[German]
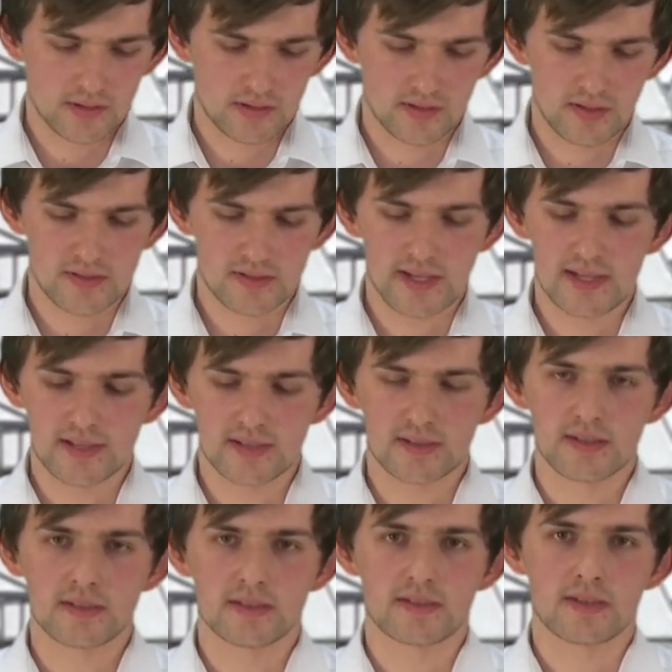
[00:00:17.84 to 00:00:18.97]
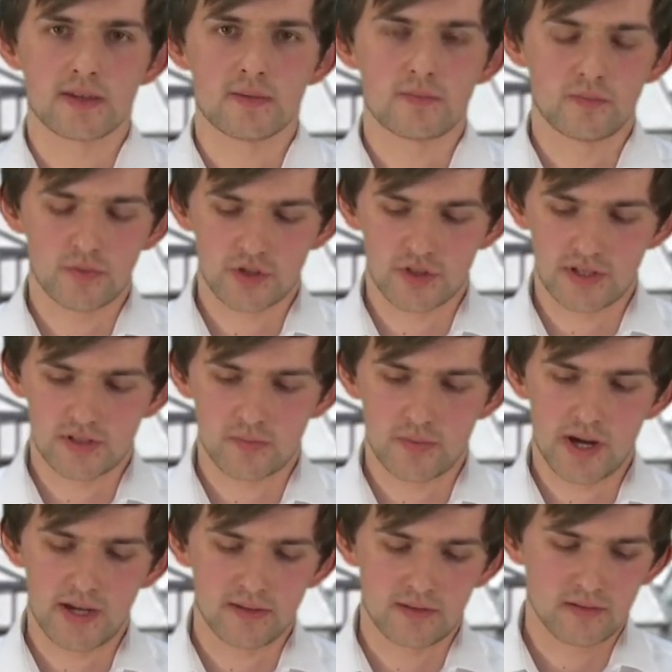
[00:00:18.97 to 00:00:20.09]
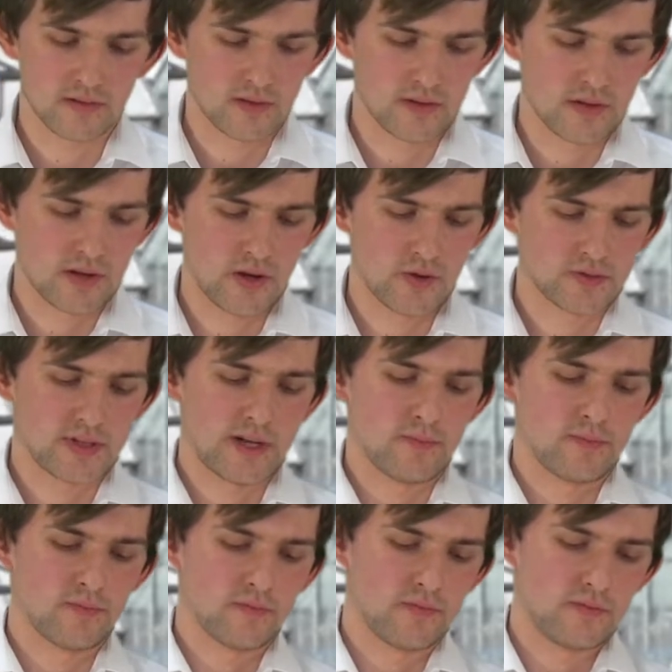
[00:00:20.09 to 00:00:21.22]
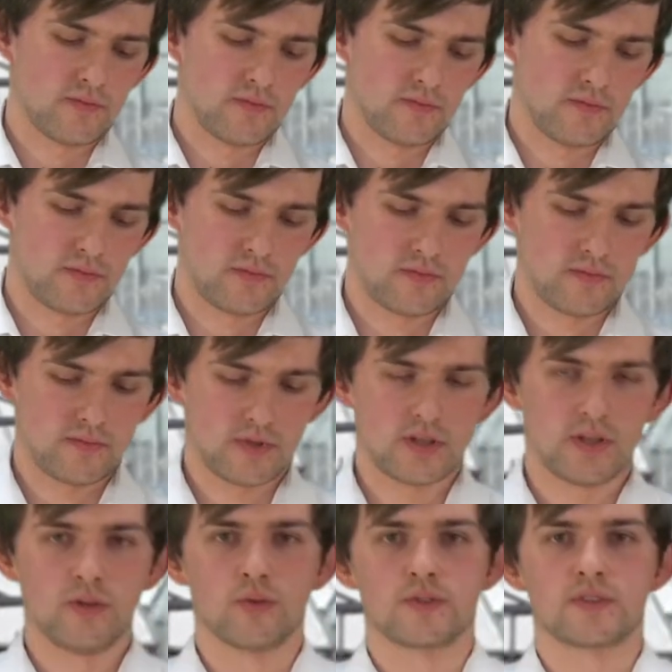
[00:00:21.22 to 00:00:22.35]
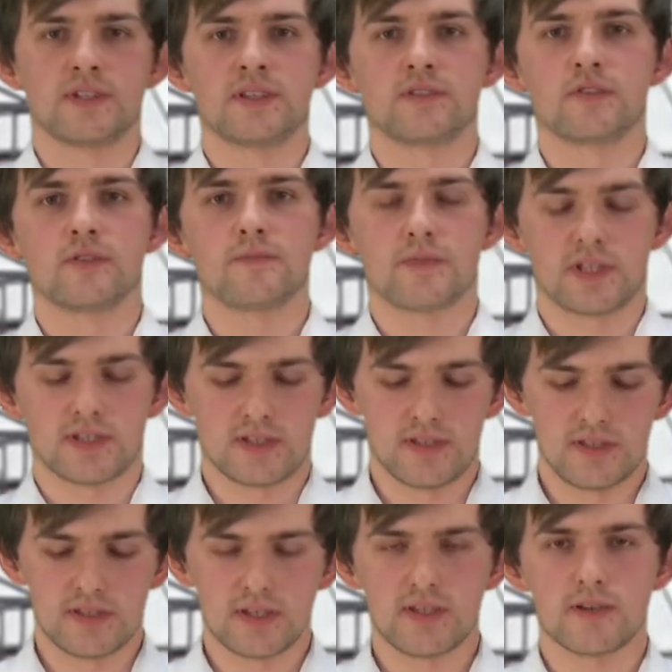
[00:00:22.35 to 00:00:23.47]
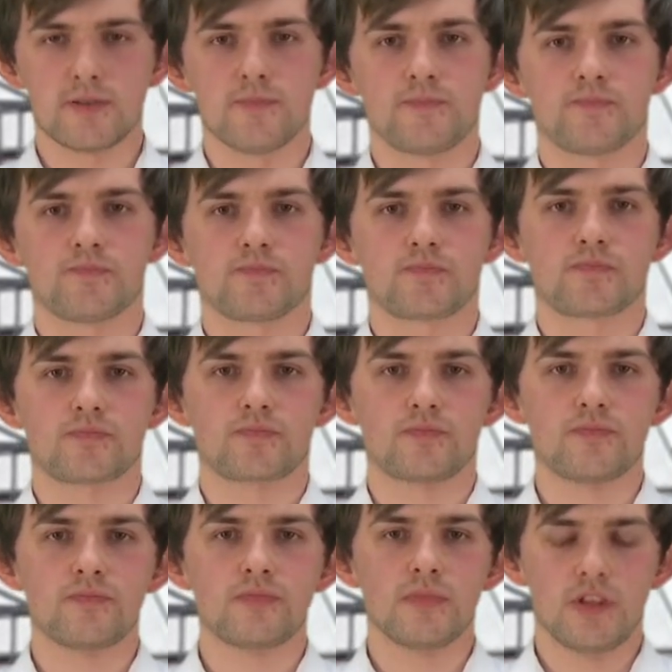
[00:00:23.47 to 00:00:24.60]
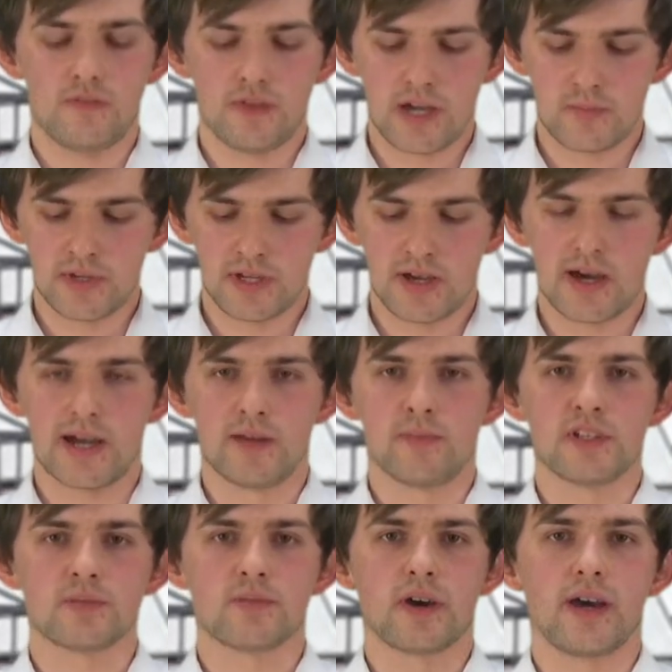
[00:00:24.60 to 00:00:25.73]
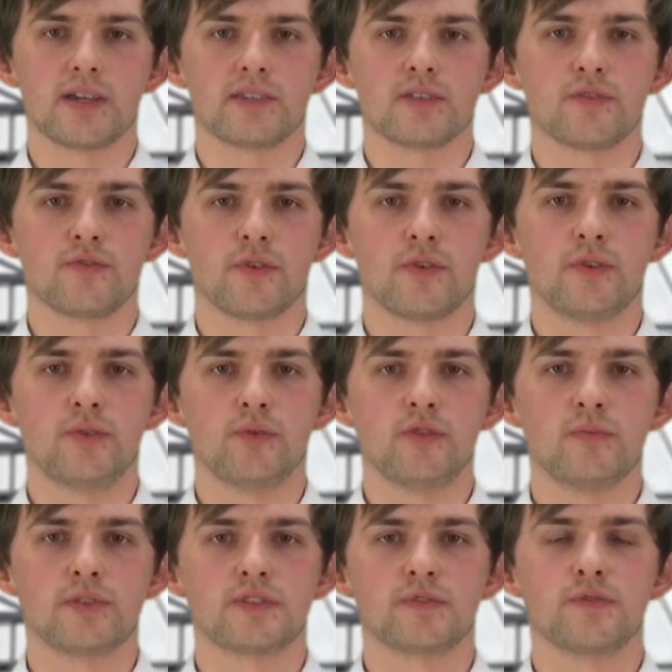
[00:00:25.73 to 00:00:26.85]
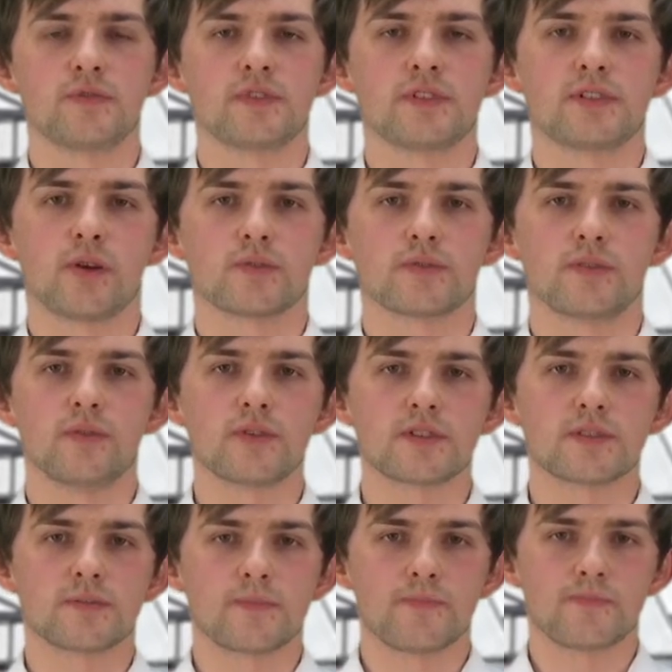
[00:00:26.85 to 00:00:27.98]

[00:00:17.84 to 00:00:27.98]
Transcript: Das LXT-System besteht zum einen aus einem Lux-Sensor, das ist dieser hier. Wir haben hier einen Messbereich von 0 bis 50.000 Lux